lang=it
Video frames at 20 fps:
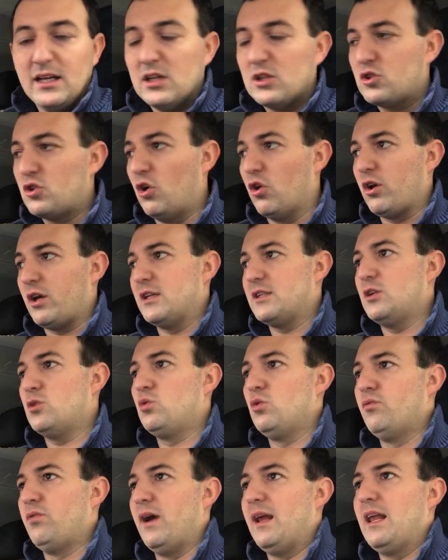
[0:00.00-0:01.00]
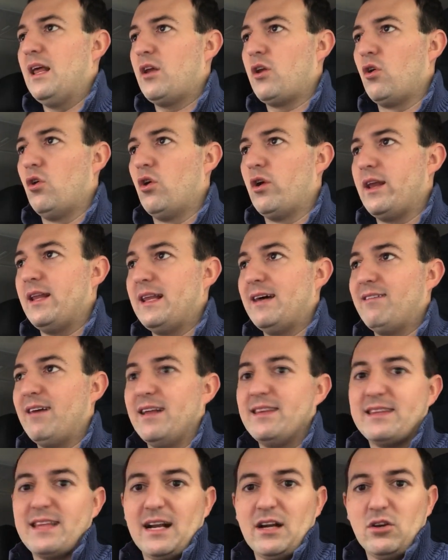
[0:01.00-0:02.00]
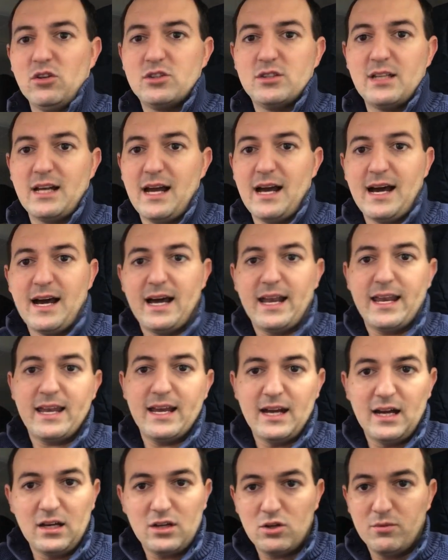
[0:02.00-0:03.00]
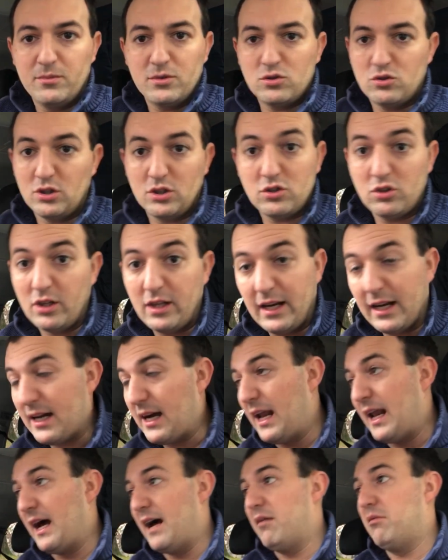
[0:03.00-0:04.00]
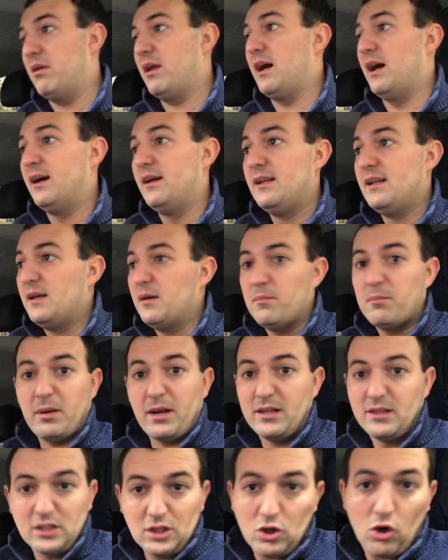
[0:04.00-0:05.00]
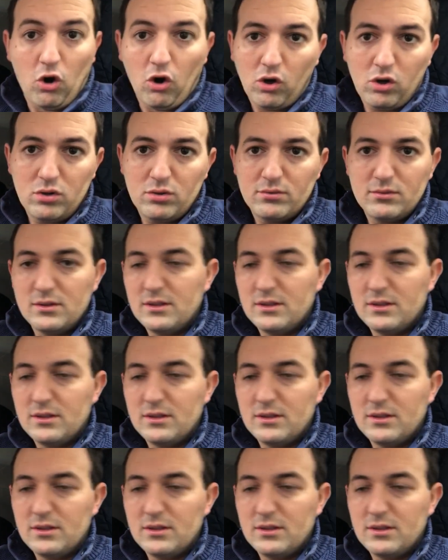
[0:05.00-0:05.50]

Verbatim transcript: Solo che se tu fai l'errore davanti alla nostra area, come è successo ieri a Calabria, prendi gol.